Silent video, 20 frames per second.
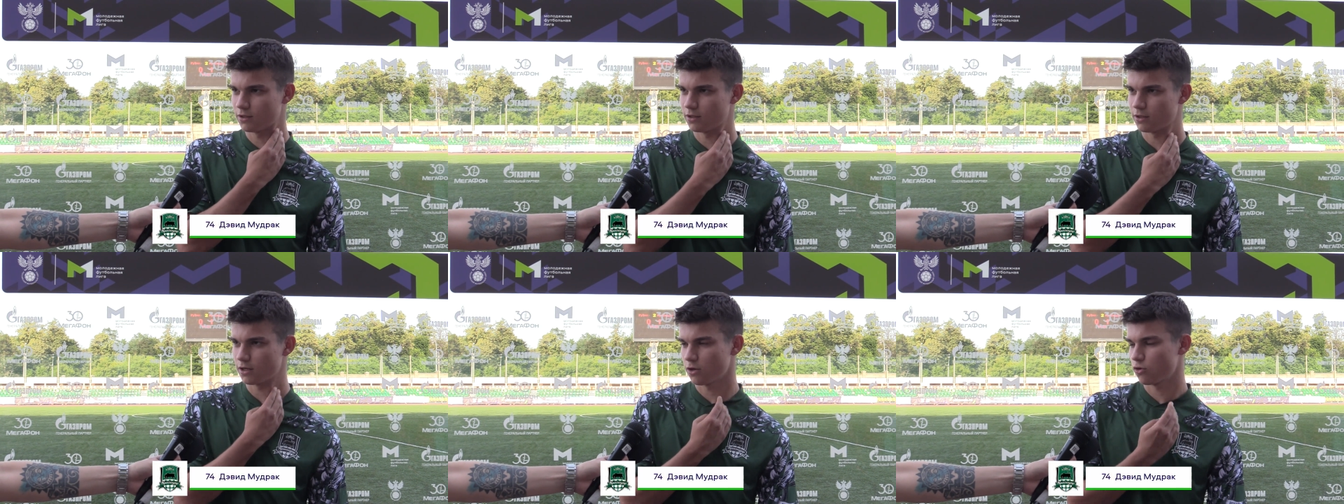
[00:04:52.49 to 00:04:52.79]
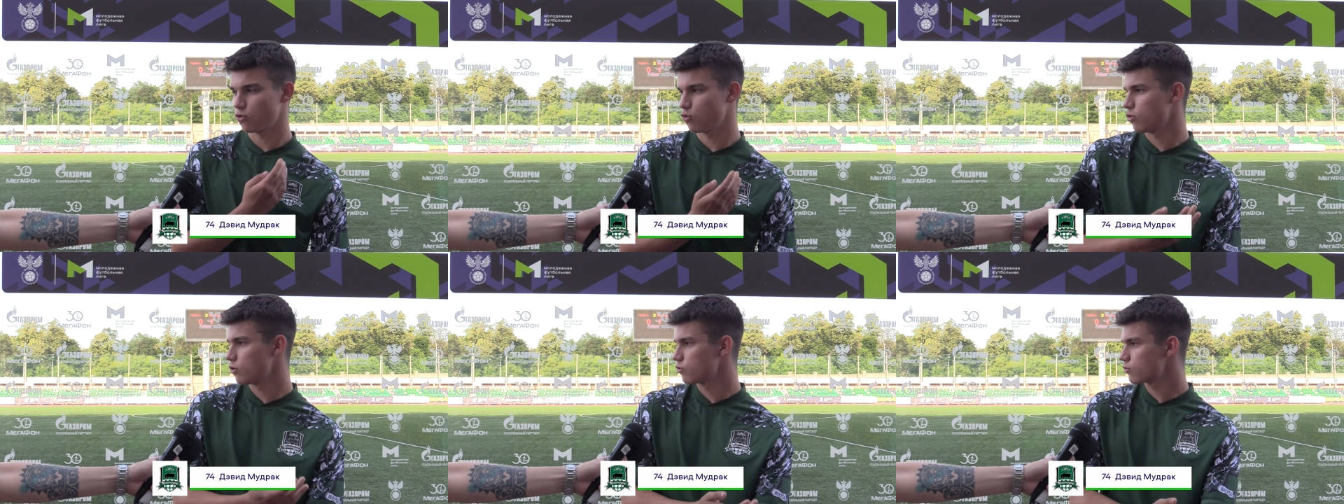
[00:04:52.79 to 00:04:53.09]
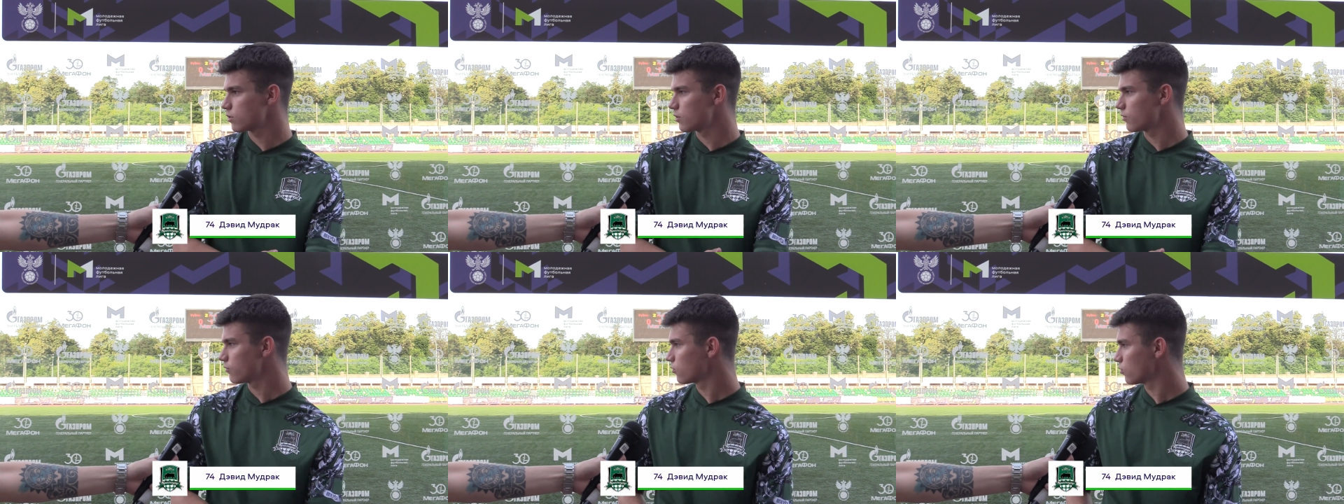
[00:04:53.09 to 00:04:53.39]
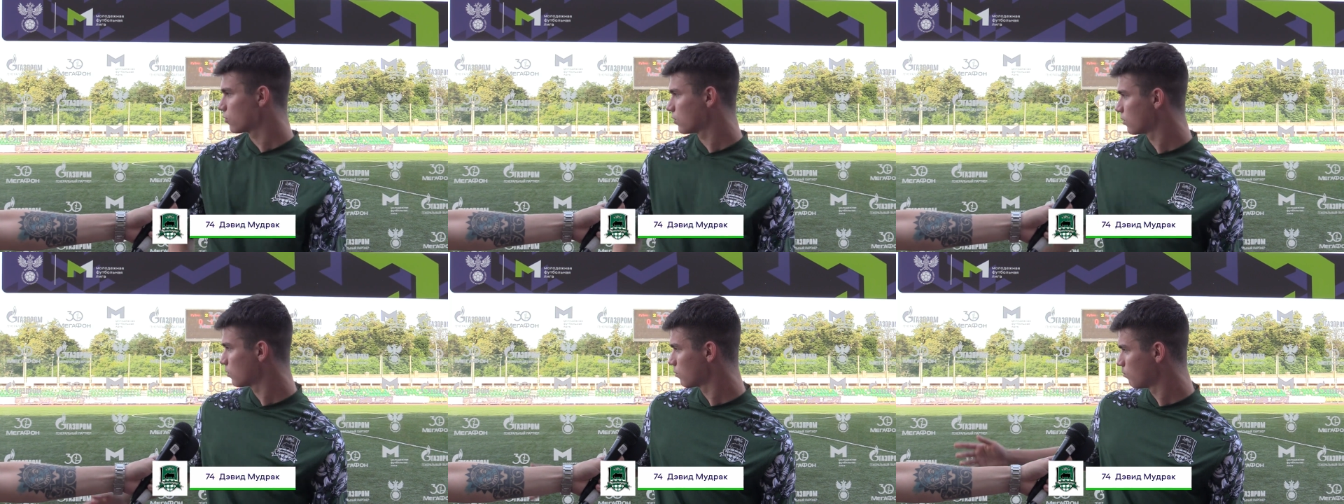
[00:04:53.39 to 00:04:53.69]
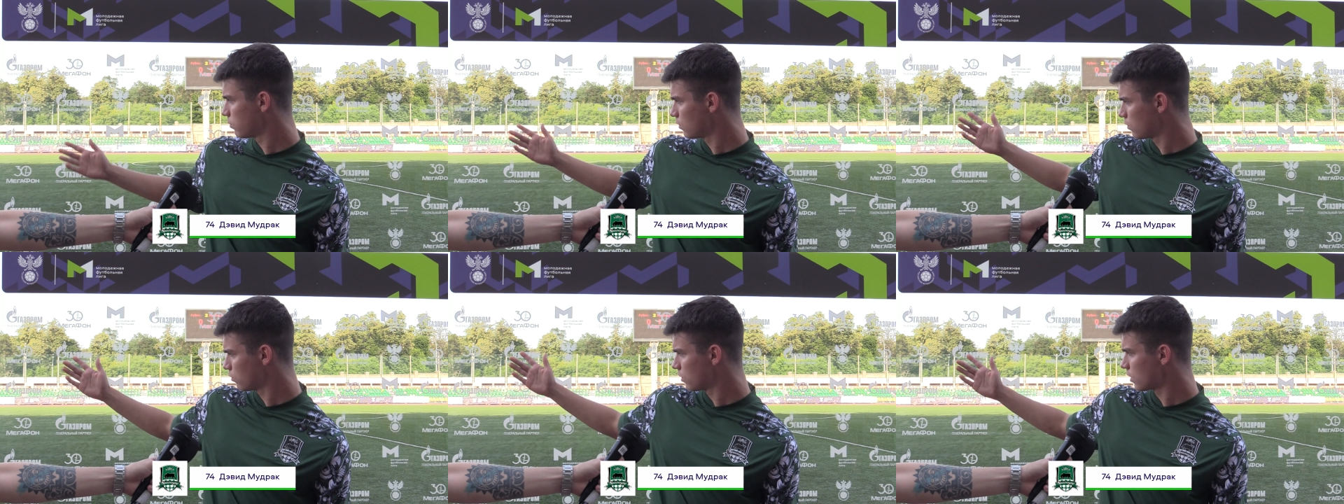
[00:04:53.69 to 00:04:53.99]
игра рукой
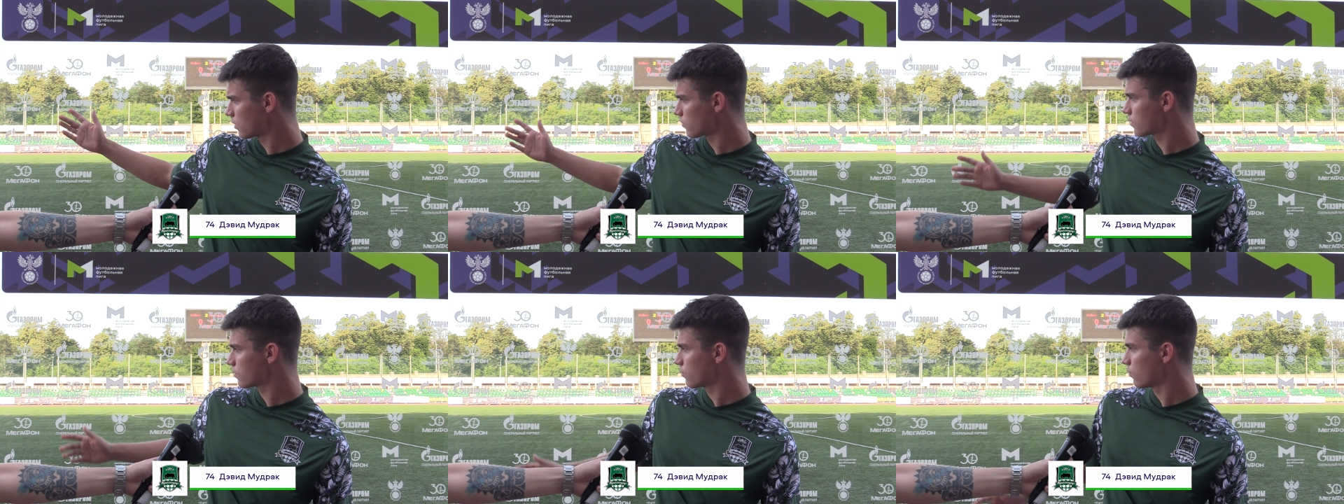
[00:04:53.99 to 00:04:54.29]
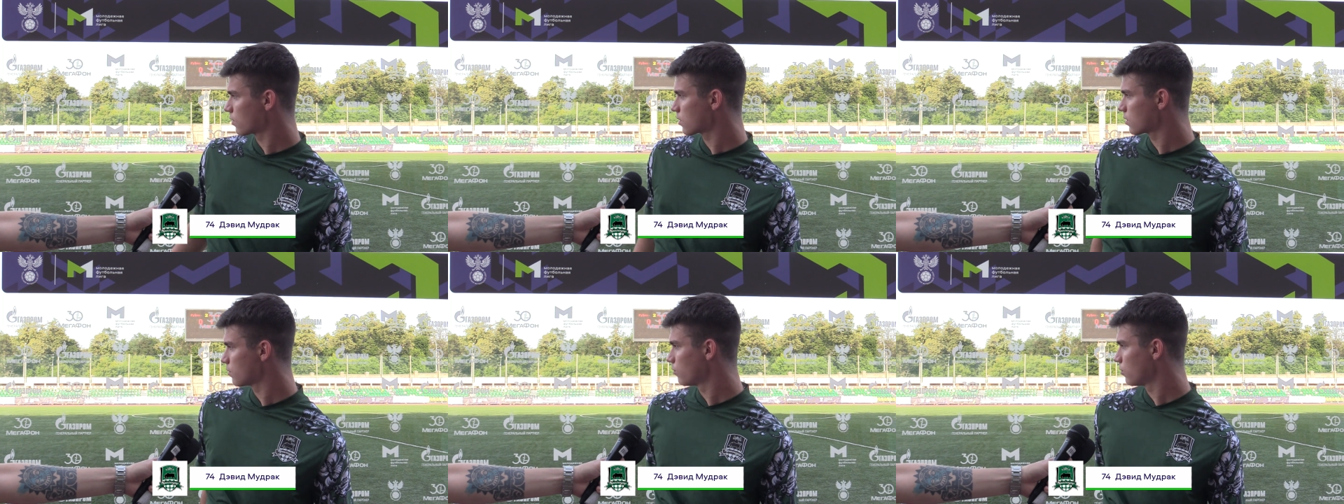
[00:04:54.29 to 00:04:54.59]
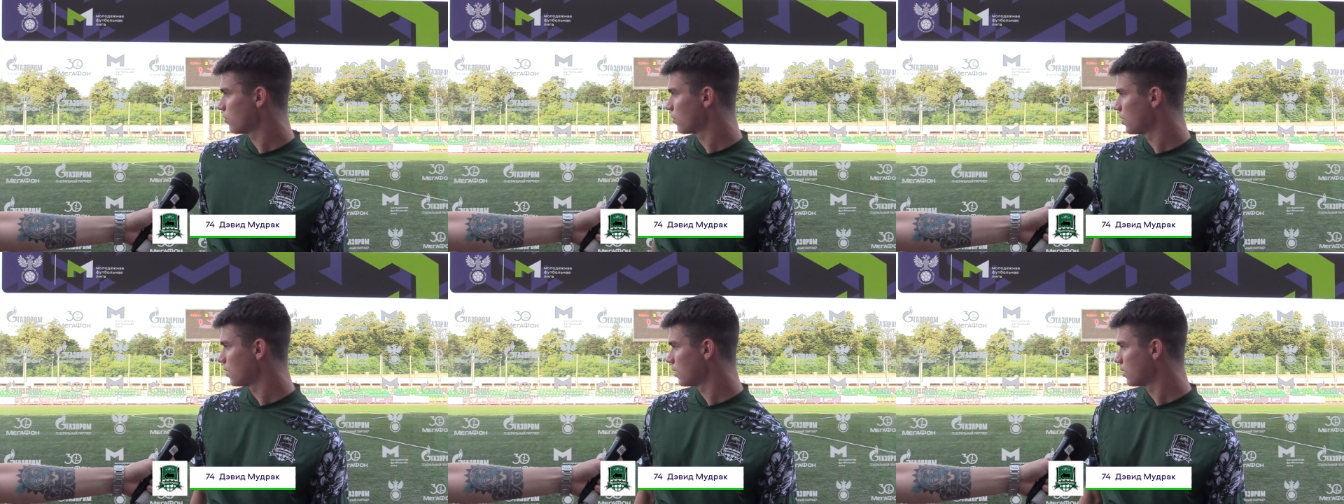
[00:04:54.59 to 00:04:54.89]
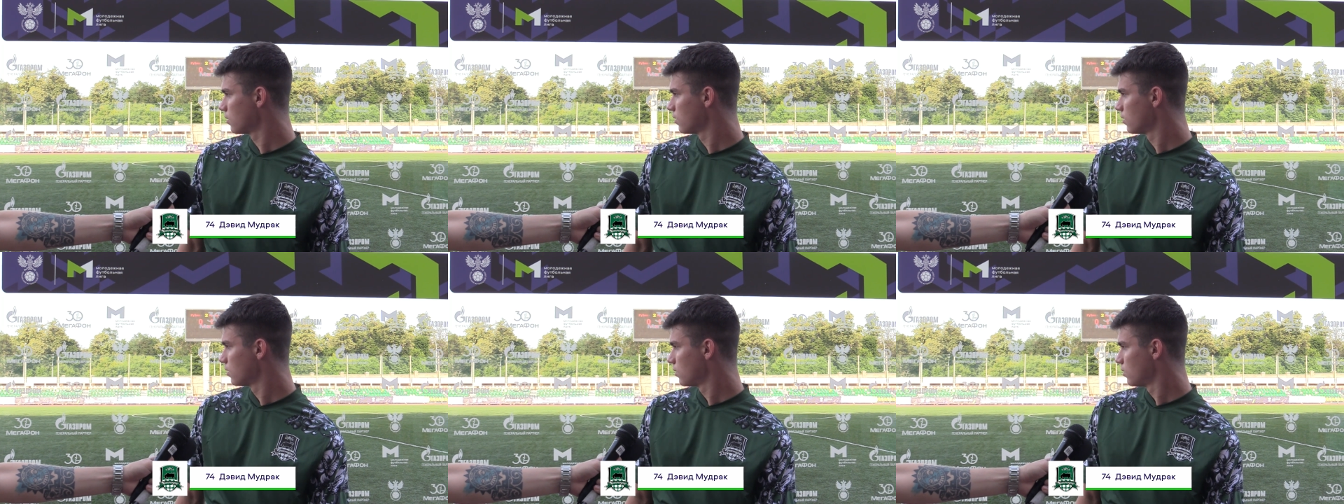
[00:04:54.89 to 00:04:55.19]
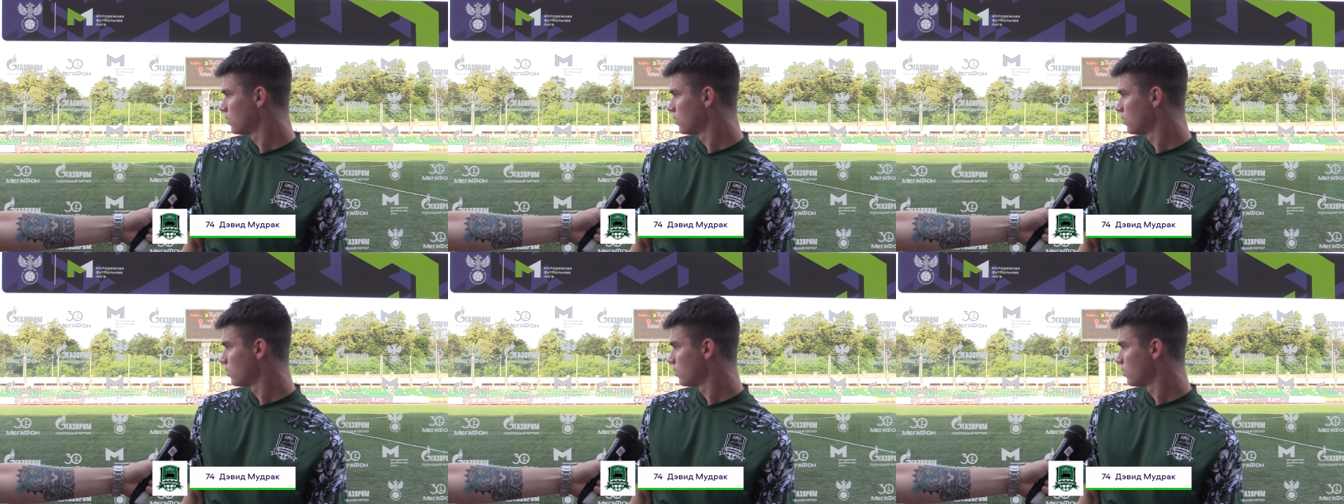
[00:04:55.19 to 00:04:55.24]
штрафной, был удар в створ, тем более.